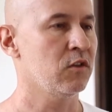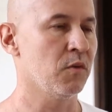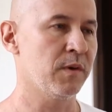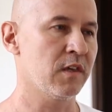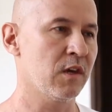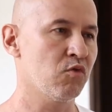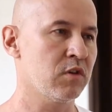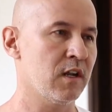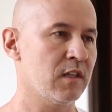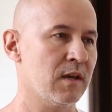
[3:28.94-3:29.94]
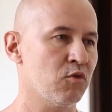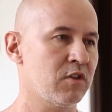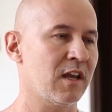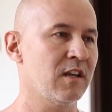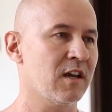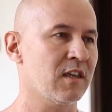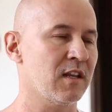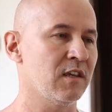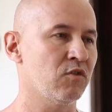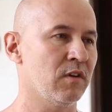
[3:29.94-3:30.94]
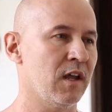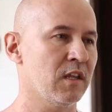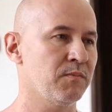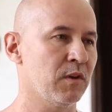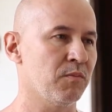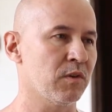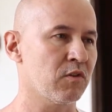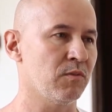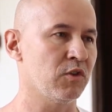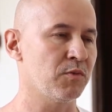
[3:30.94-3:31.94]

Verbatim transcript: yo pensé usar, digamos, técnicas tradicionales, pero pues como